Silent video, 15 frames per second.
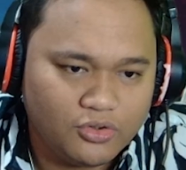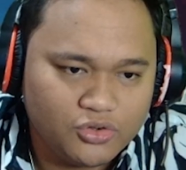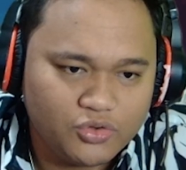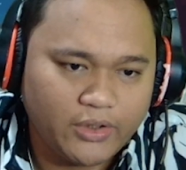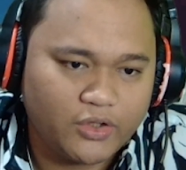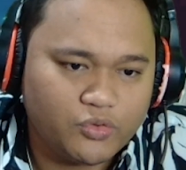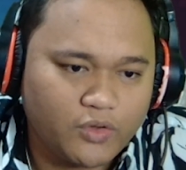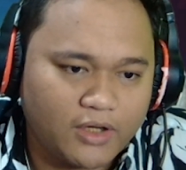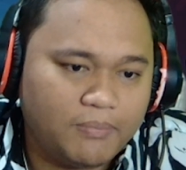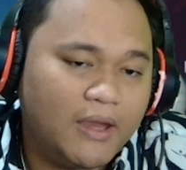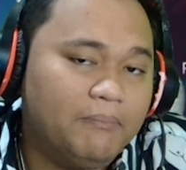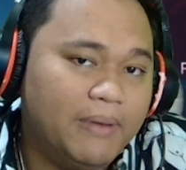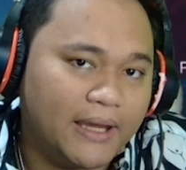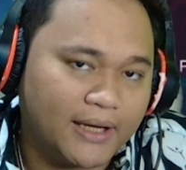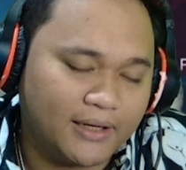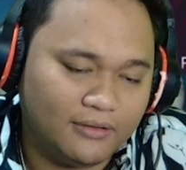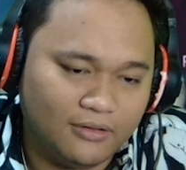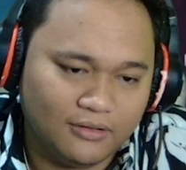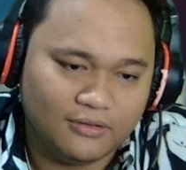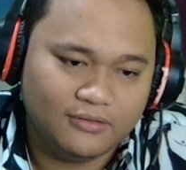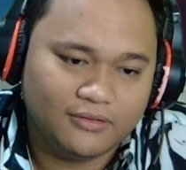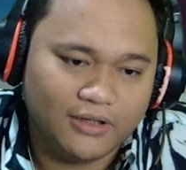cuek-cuek bebek
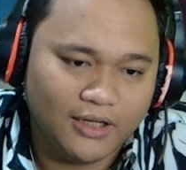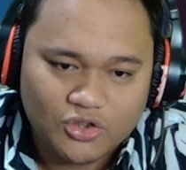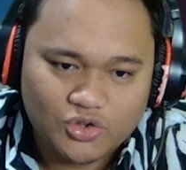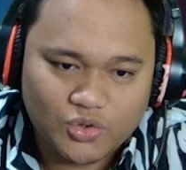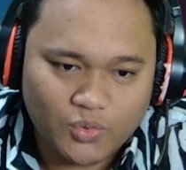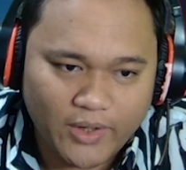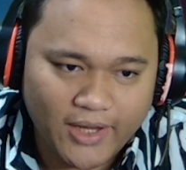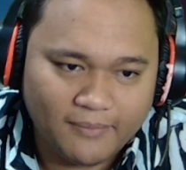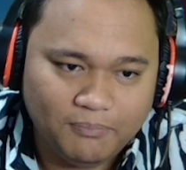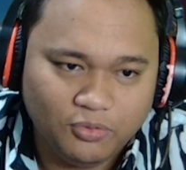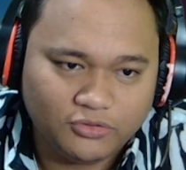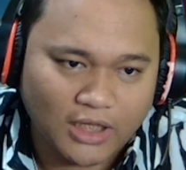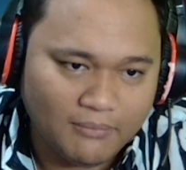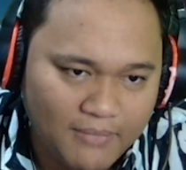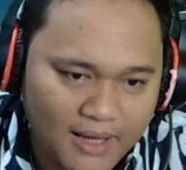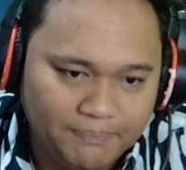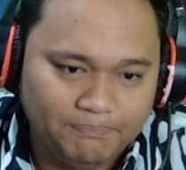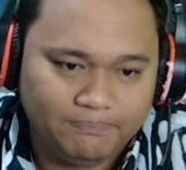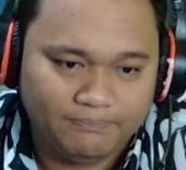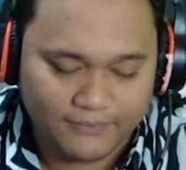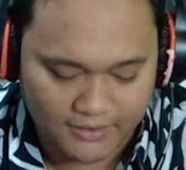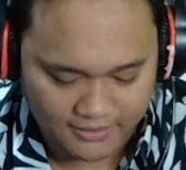gitu Ya, cuek, buta map.
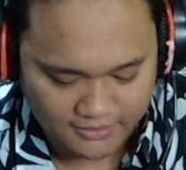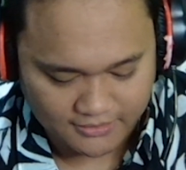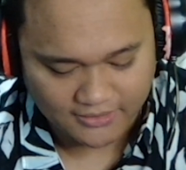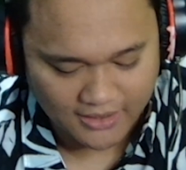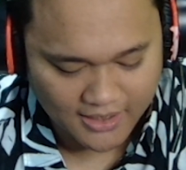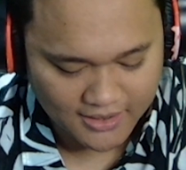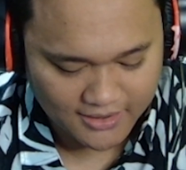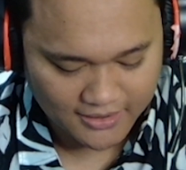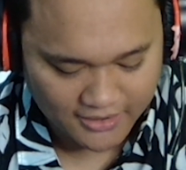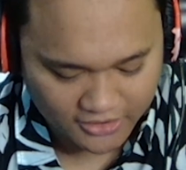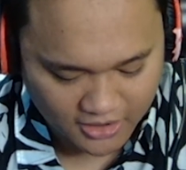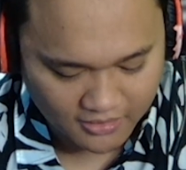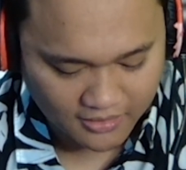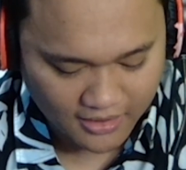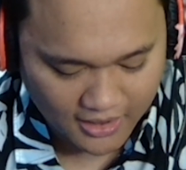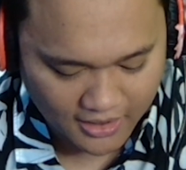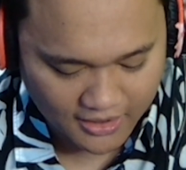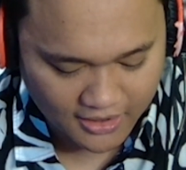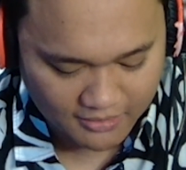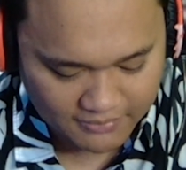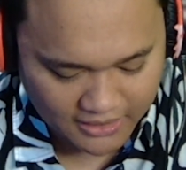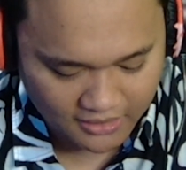Ya, itu yang
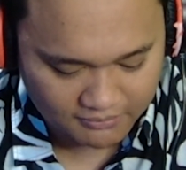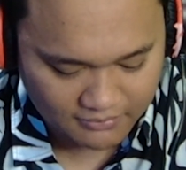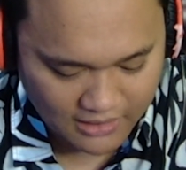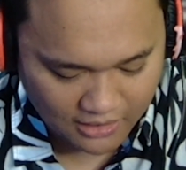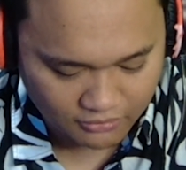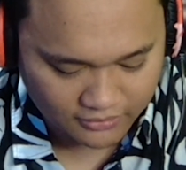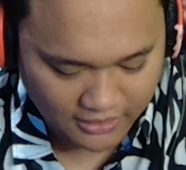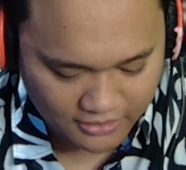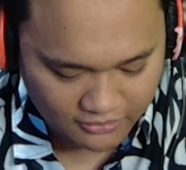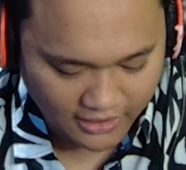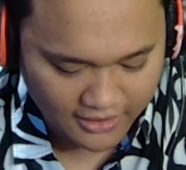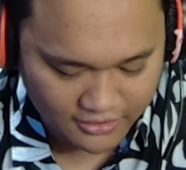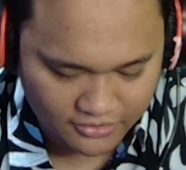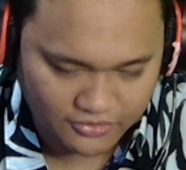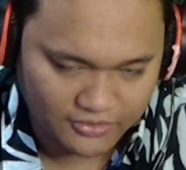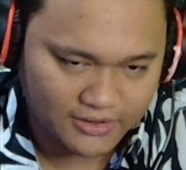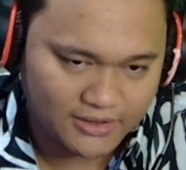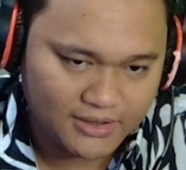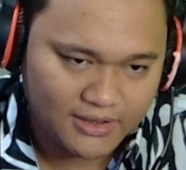kadang-kadang bikin menakutkan itu kayak gitu cuy.